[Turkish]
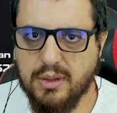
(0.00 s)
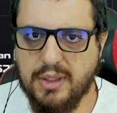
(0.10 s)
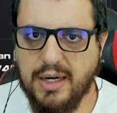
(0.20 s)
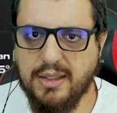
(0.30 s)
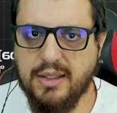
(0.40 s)

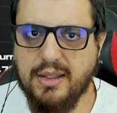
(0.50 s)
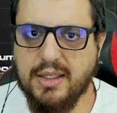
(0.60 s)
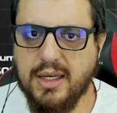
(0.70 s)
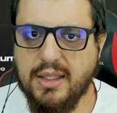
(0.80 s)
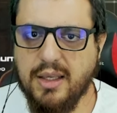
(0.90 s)
Nerede
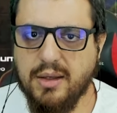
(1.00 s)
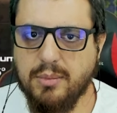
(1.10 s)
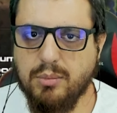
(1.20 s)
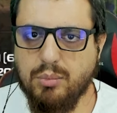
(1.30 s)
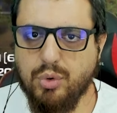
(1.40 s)
dedik Kadeh?
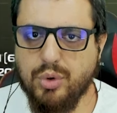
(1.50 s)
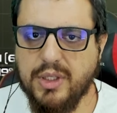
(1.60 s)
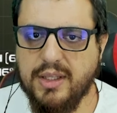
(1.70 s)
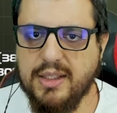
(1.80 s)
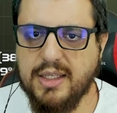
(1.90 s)

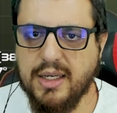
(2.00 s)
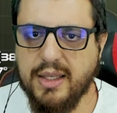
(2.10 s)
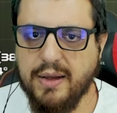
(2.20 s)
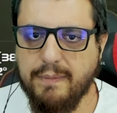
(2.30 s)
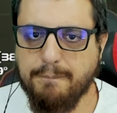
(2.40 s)
Burada dedik Kadeh.